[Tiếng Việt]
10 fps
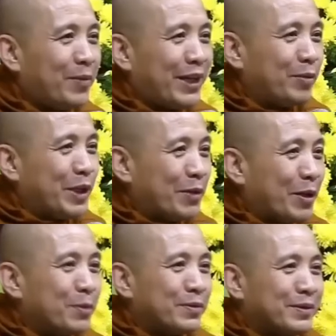mình không chịu đâu
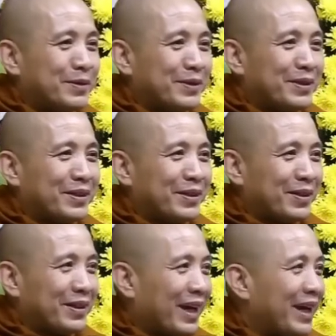
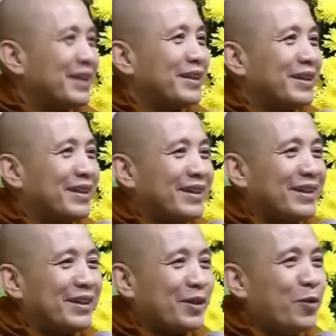cái
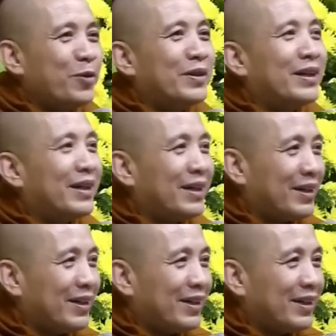tu uh,
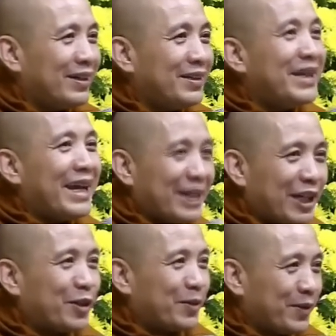như vậy nè
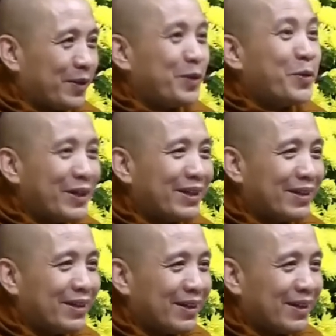nó vui
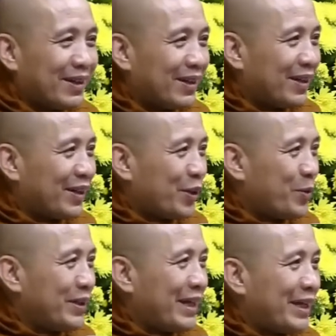tu
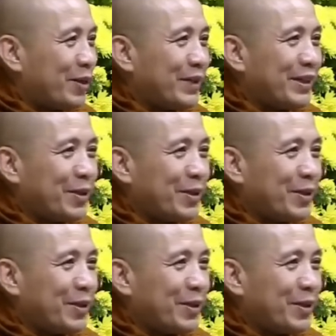như vậy giống như